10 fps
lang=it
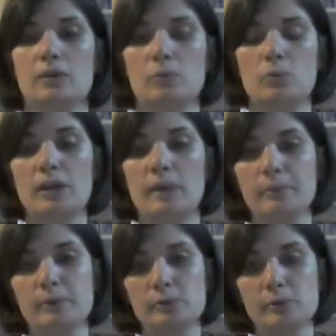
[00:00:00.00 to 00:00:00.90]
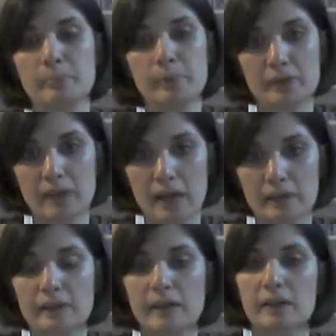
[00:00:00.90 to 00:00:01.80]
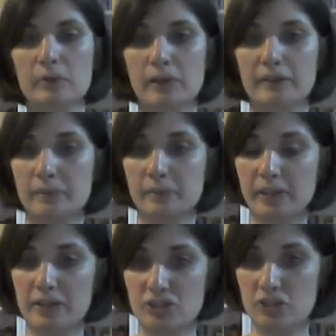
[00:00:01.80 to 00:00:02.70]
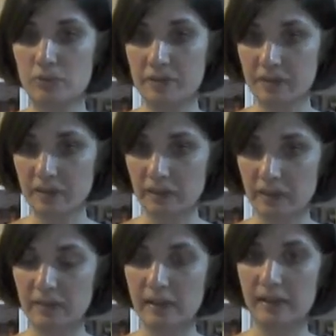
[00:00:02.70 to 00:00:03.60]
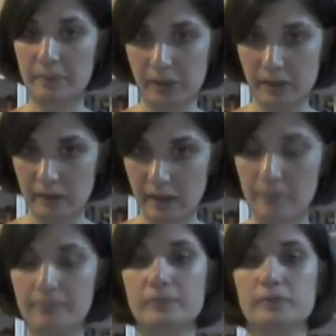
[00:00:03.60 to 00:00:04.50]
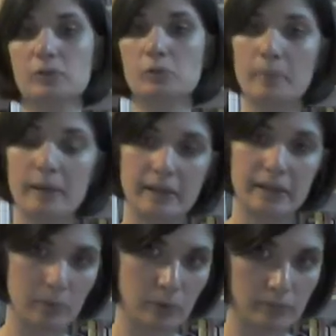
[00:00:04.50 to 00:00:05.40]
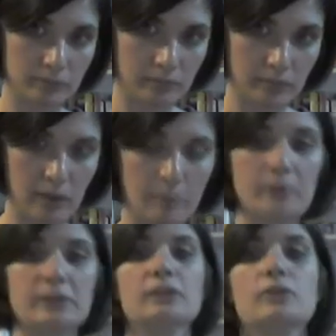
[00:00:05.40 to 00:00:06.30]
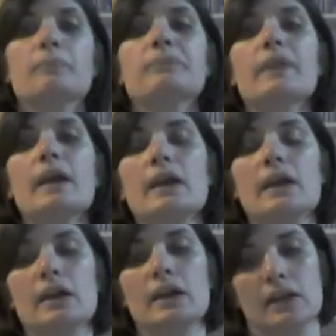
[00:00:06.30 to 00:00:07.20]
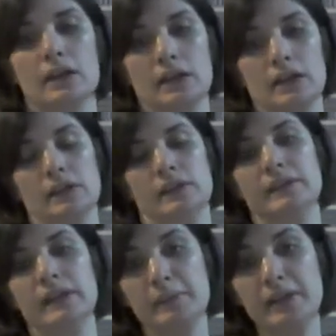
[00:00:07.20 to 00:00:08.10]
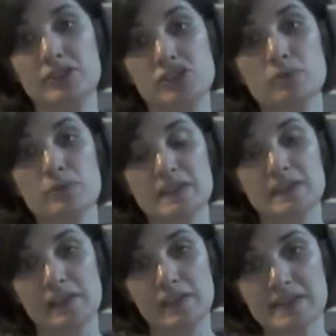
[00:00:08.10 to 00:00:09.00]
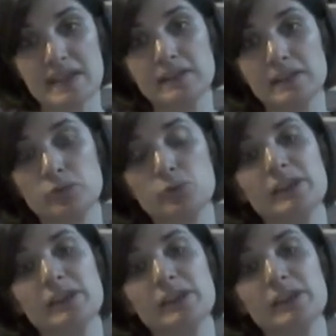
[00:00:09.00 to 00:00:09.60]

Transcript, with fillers: Quella più importante è quella del 1573, la Minta, di cui parleremo tra un pochino. Nel 1576 addirittura